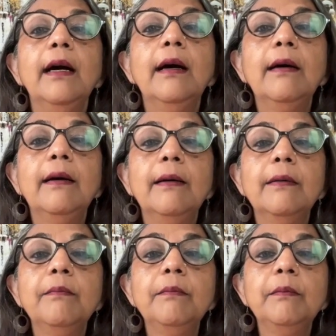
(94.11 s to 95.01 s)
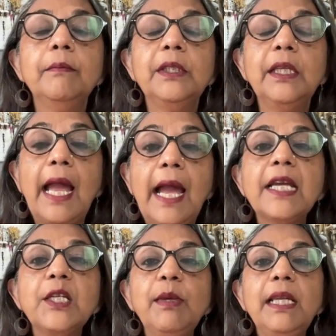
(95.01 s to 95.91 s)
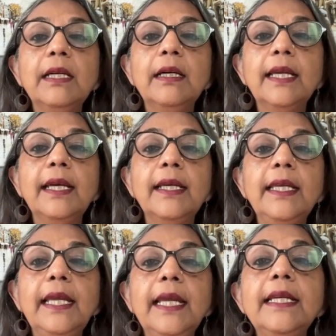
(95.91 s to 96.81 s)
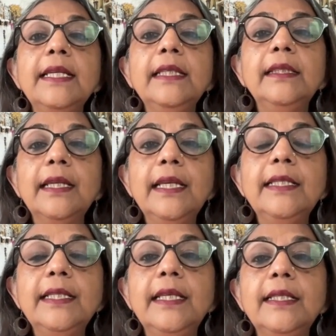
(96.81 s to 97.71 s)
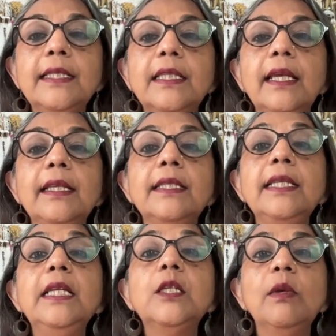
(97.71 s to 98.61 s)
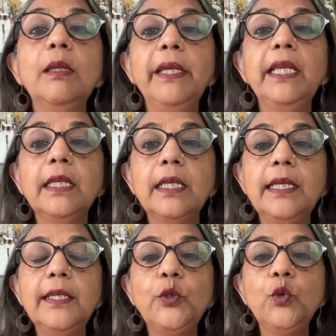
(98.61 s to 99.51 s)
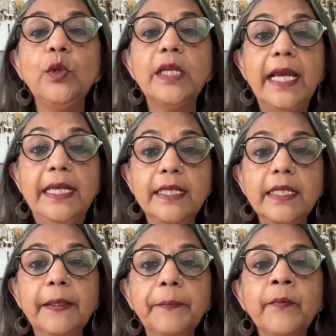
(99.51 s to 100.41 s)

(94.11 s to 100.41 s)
एक्ट में लिखा गया कि 83 सीट से सीट्स विल बी इंक्रीज टू 90